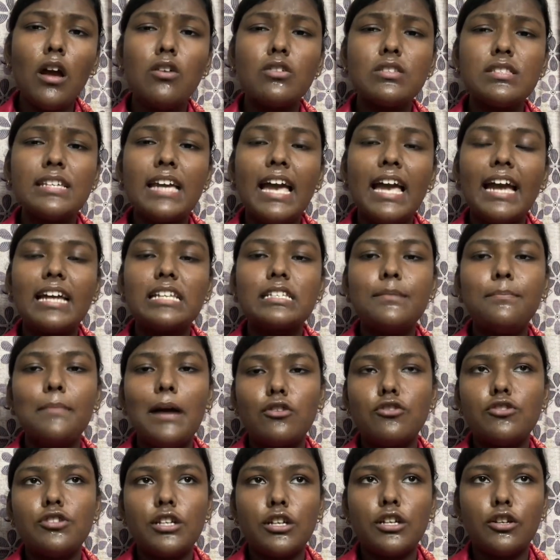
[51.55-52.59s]
হচ্ছে একটা
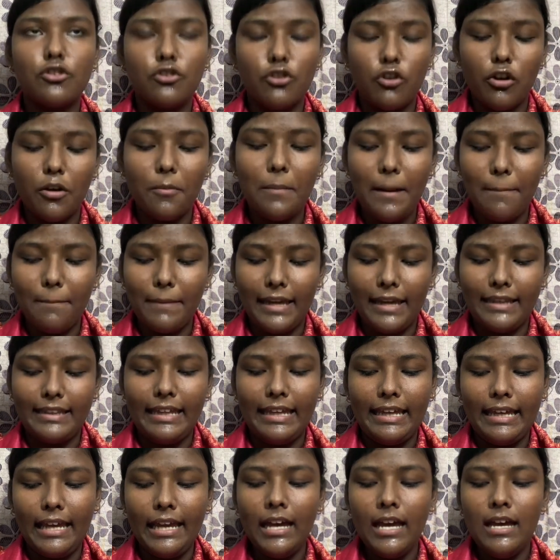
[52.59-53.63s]
মানসিক রোগ বা
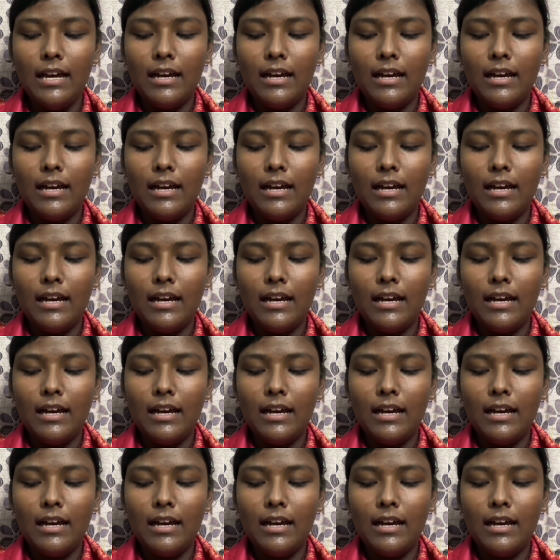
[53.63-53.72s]
বেধি